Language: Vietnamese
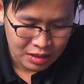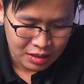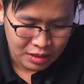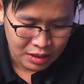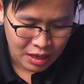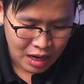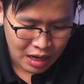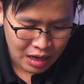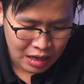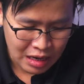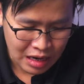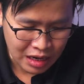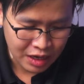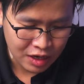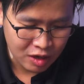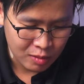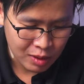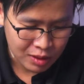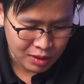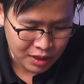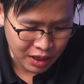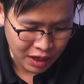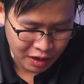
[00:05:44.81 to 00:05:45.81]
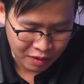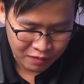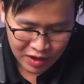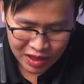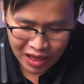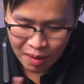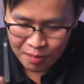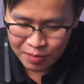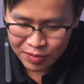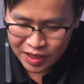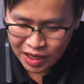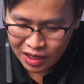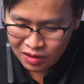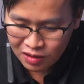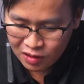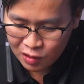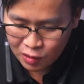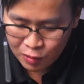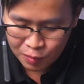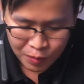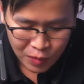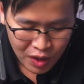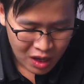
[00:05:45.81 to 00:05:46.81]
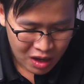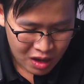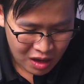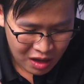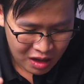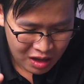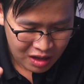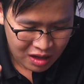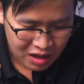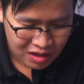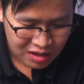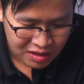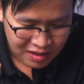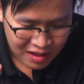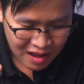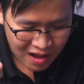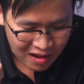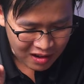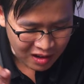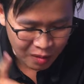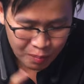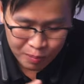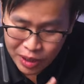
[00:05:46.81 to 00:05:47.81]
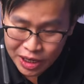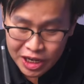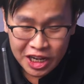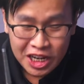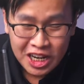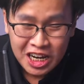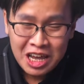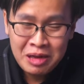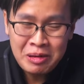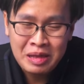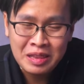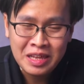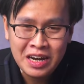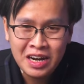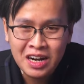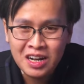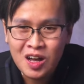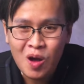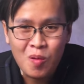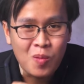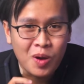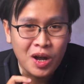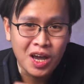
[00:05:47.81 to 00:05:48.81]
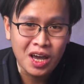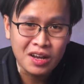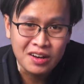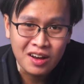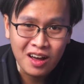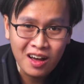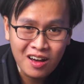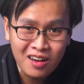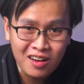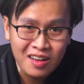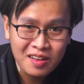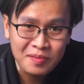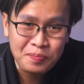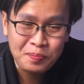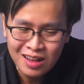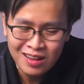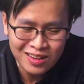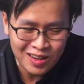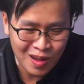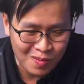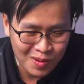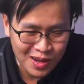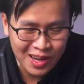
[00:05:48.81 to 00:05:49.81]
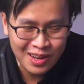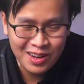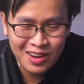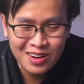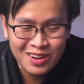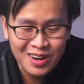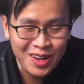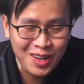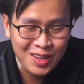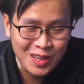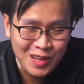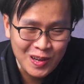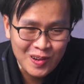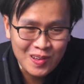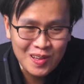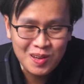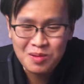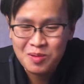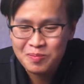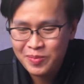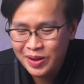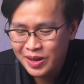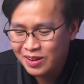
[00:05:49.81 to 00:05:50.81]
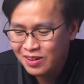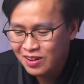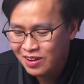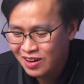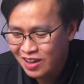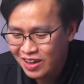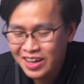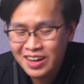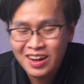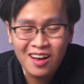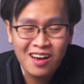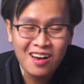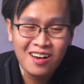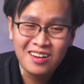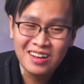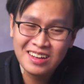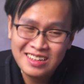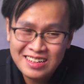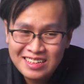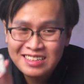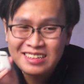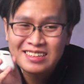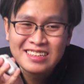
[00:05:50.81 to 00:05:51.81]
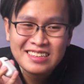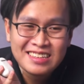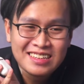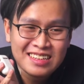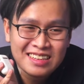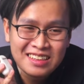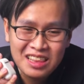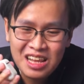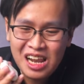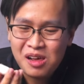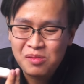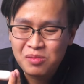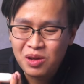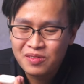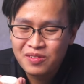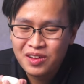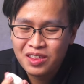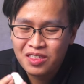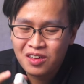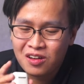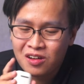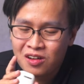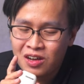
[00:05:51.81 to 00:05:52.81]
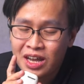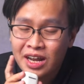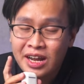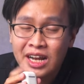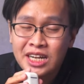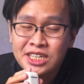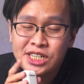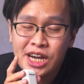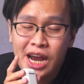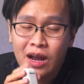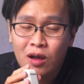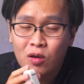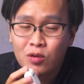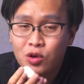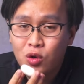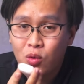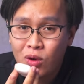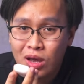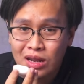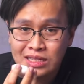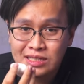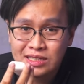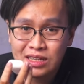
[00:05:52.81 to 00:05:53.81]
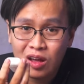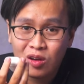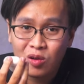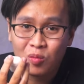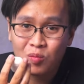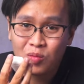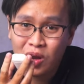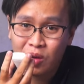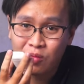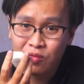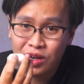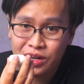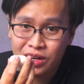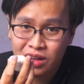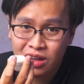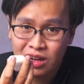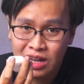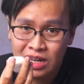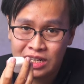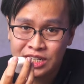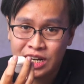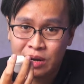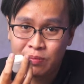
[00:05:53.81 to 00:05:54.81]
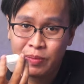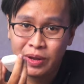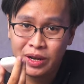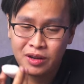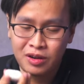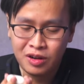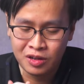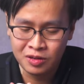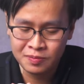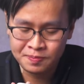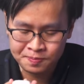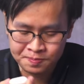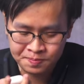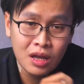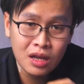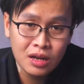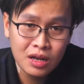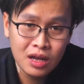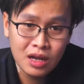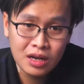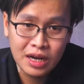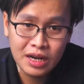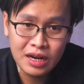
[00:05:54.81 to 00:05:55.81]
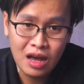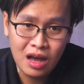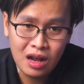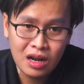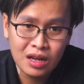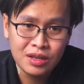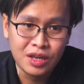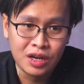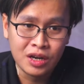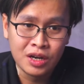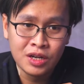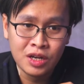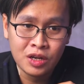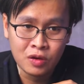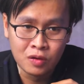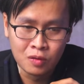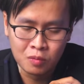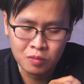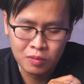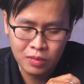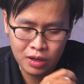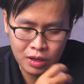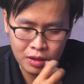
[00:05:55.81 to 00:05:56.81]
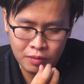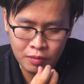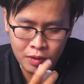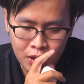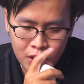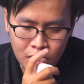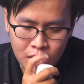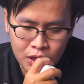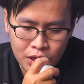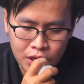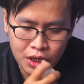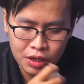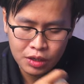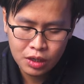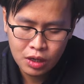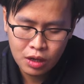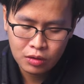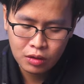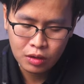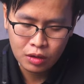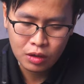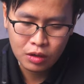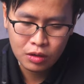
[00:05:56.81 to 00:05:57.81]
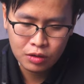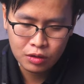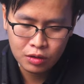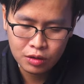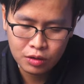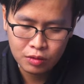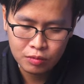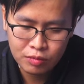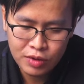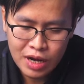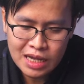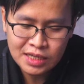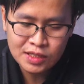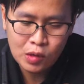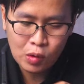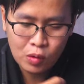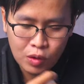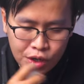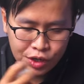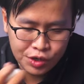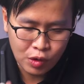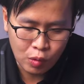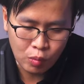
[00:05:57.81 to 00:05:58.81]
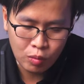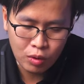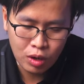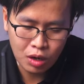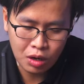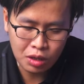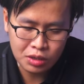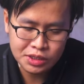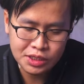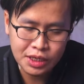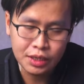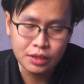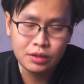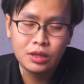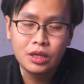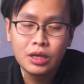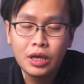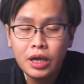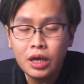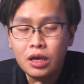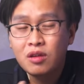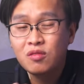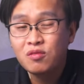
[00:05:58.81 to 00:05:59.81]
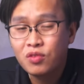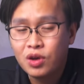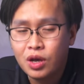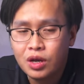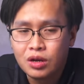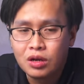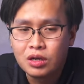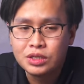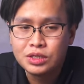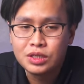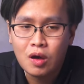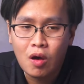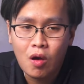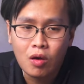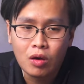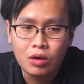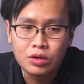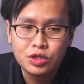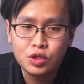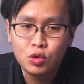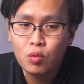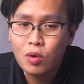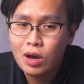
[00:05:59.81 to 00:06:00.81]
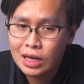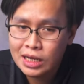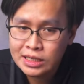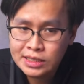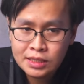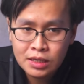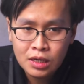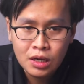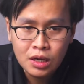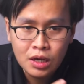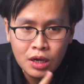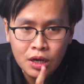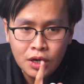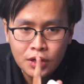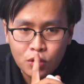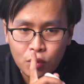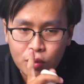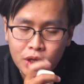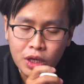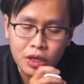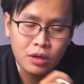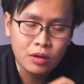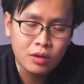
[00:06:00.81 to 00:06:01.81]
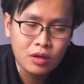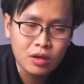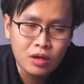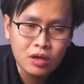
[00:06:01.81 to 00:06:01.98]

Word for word: Đây là cái điều bất tiện, và thậm chí nữa luôn, thời lượng pin các bạn thấy nó cồng kềnh hơn, cồng kềnh hơn rất là nhiều, nhưng mà pin nó ít hơn. Đó là bởi vì thường cái cây sạc của True Wireless nó cũng đóng vai trò là sạc pin nữa, nên cái đó là những cái điều mà khiến cho những người, đa số người dùng họ sẽ thiên về lựa chọn True Wireless. Tuy nhiên,